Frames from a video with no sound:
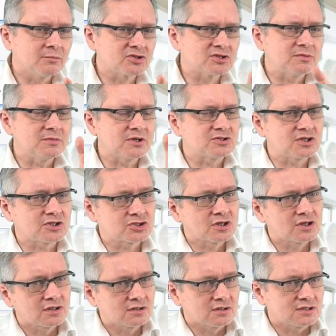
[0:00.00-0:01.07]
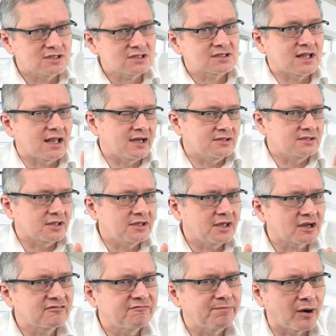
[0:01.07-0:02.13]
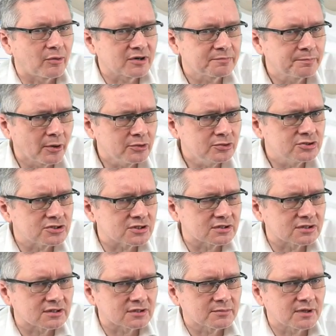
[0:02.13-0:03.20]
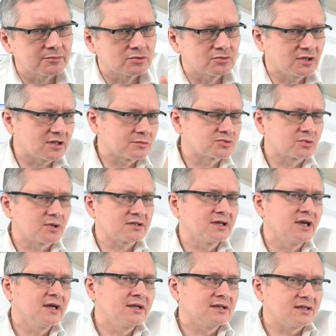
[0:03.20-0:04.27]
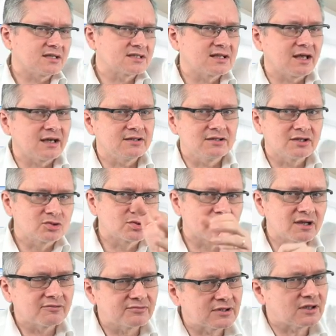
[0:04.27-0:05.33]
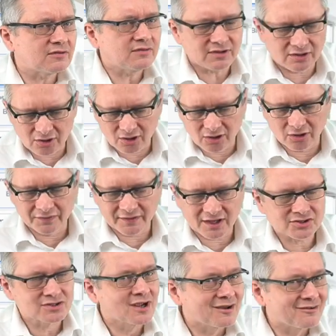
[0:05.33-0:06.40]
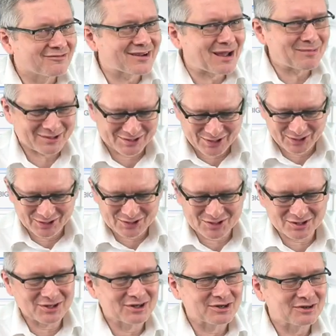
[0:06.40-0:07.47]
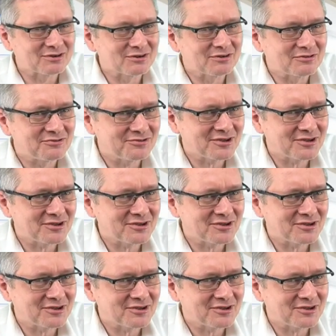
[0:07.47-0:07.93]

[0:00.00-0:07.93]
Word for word: możemy mieć też slajdy takie jak w PowerPoincie. Tak? Mamy tutaj na przykład te slajdy, które w tej chwili oglądasz w ramach tego naszego e,